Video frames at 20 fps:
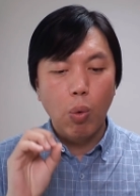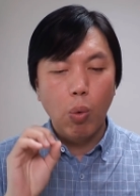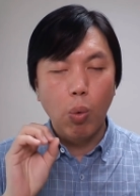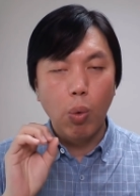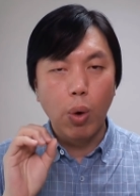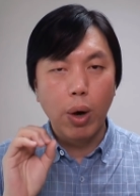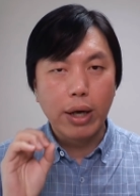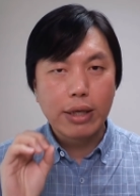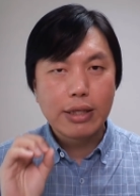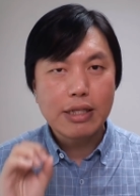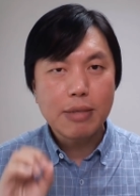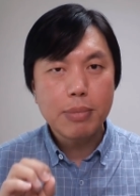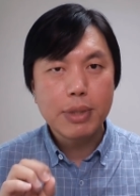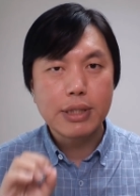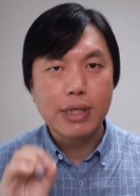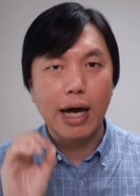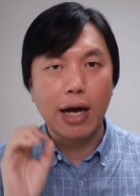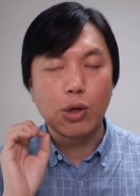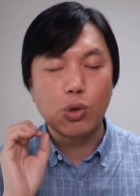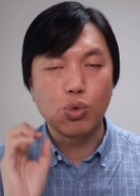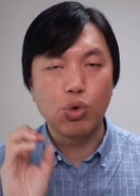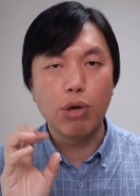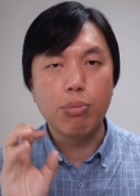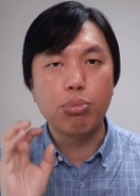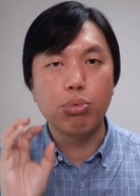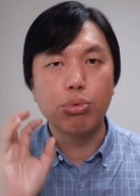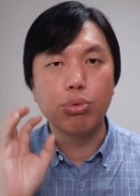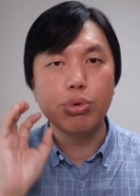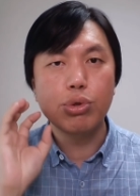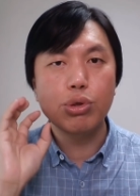我这么讲绝
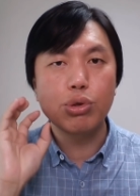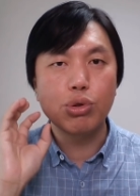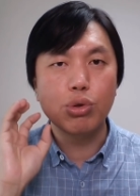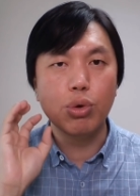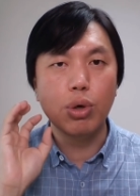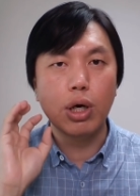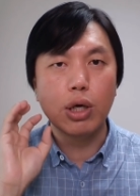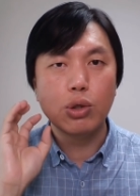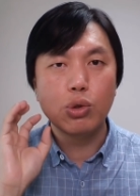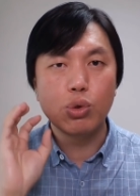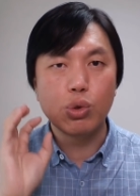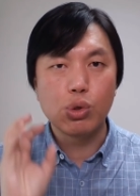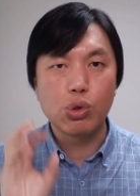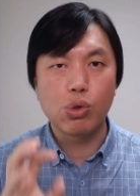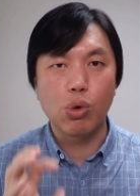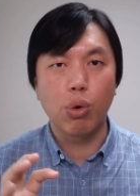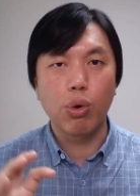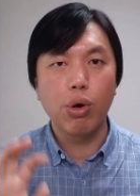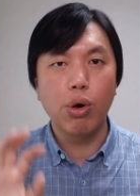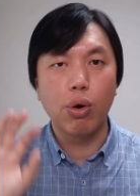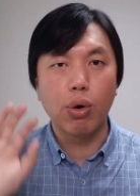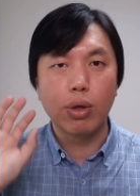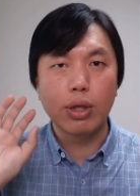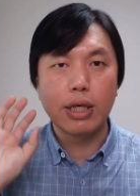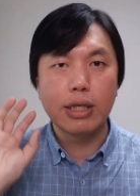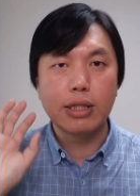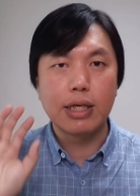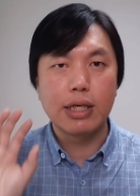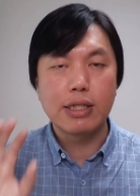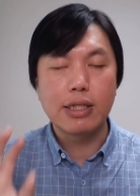不是说去怂恿
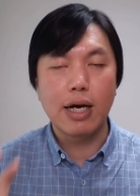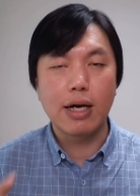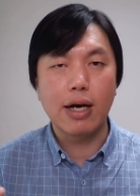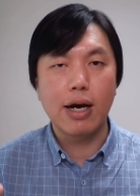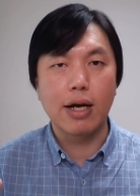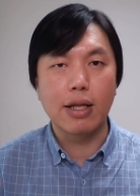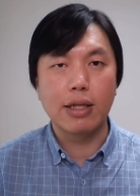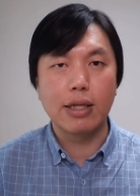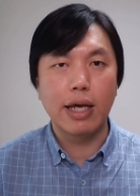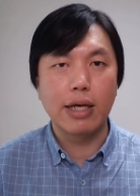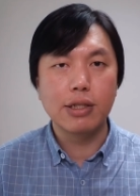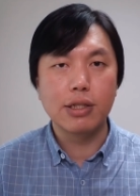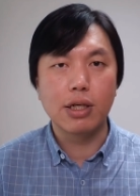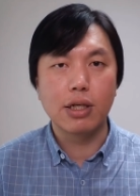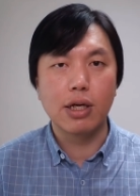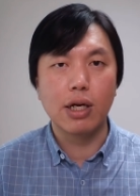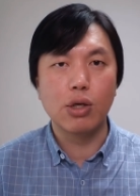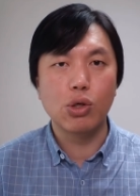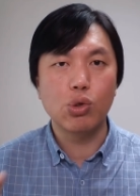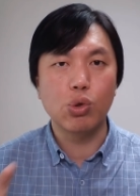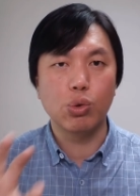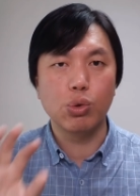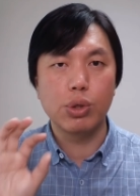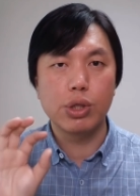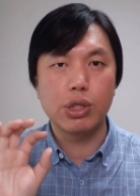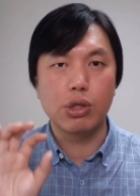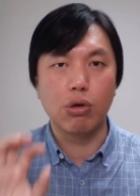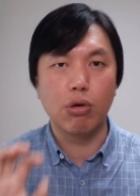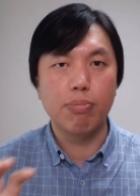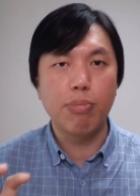那些香港的年轻人出去
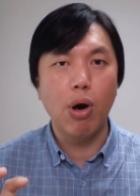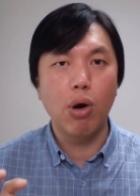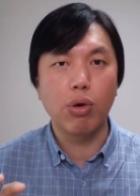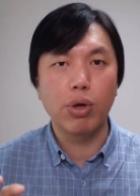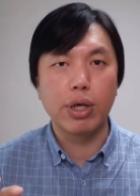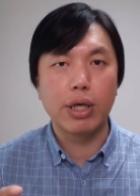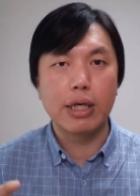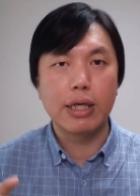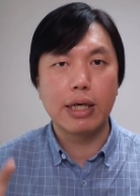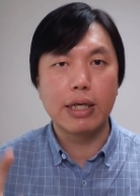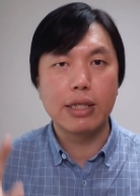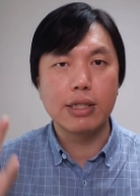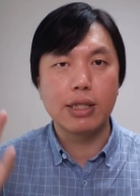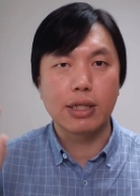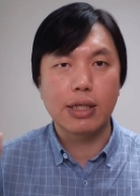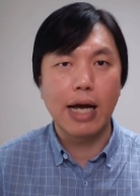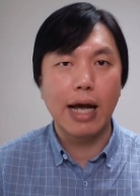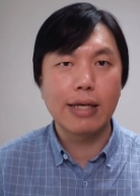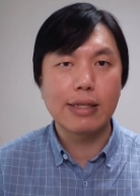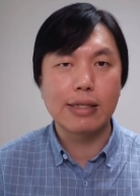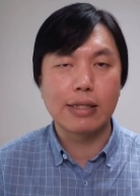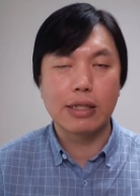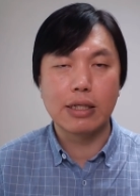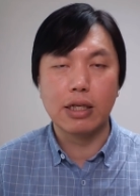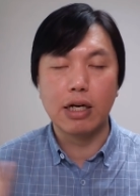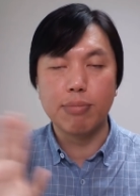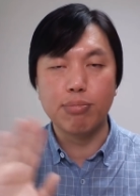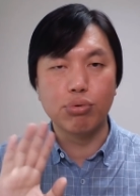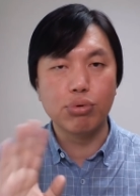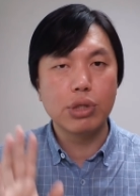使用暴力跟警察死
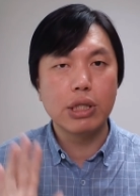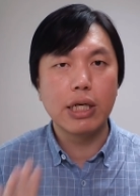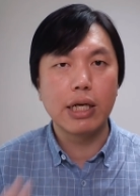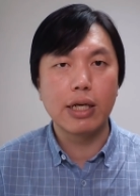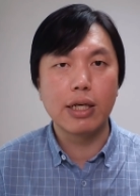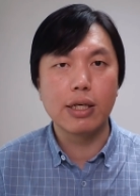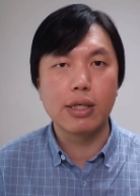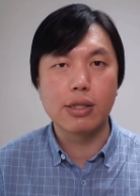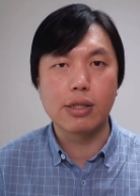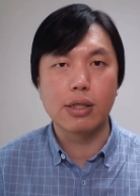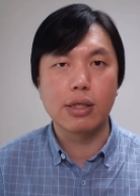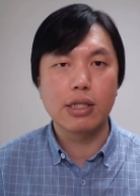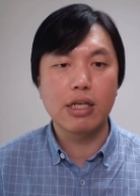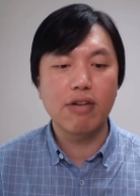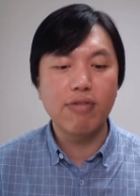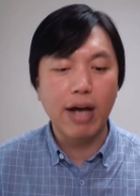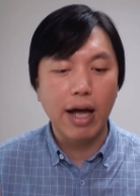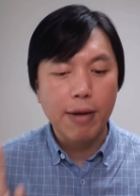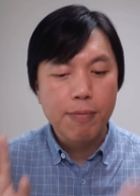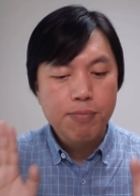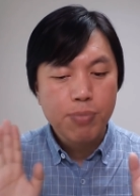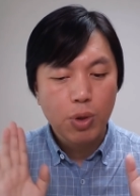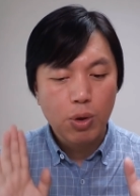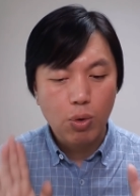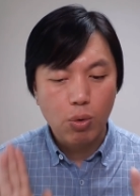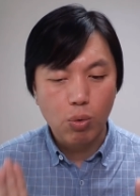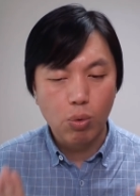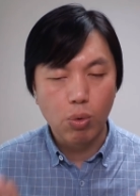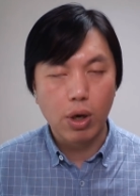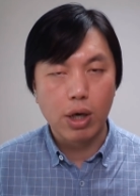磕，不是这个意思。相反，
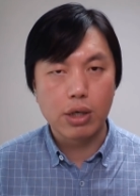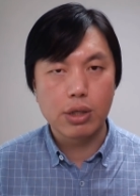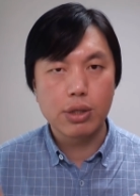我